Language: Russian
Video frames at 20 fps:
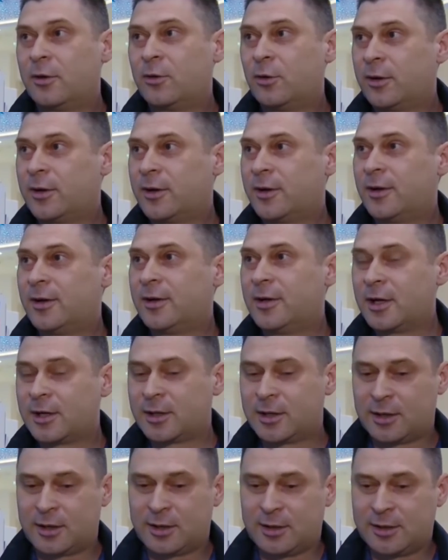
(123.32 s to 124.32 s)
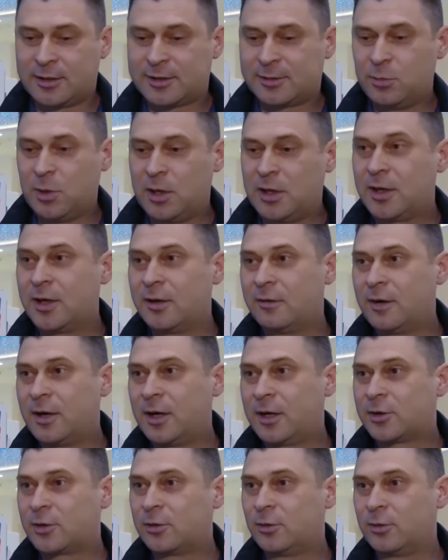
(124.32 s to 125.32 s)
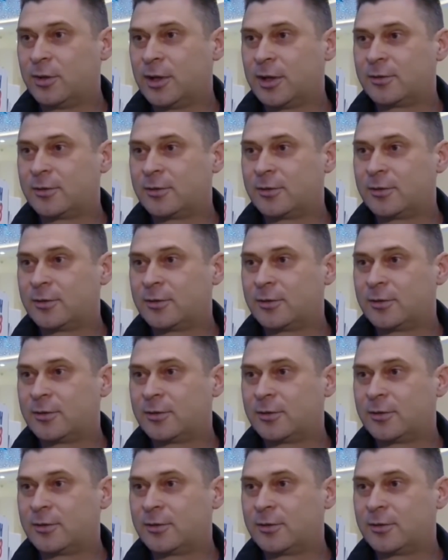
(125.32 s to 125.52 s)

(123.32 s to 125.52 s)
Хоть некоторые СМИ говорят, что у